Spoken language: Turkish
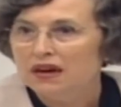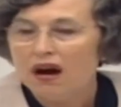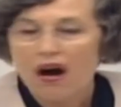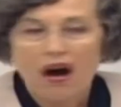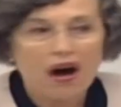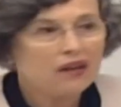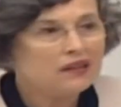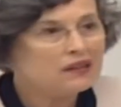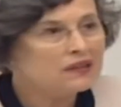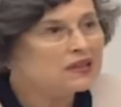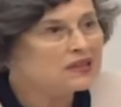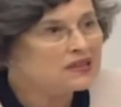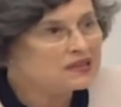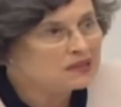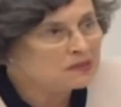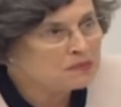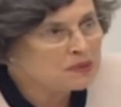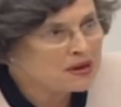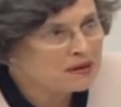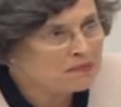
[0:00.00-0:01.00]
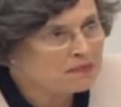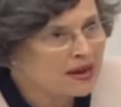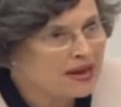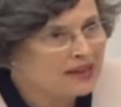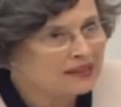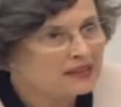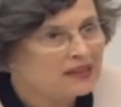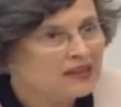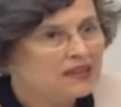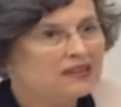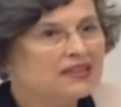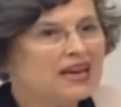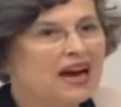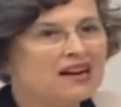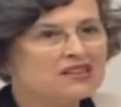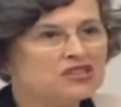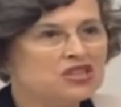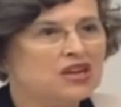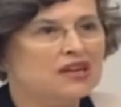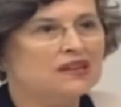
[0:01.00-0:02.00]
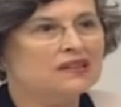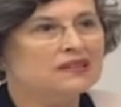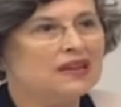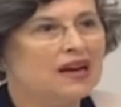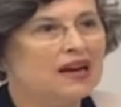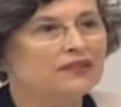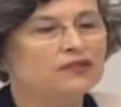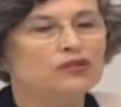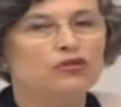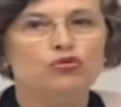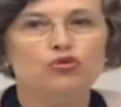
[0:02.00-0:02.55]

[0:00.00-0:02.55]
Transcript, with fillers: Haklarını bilmek gerçekten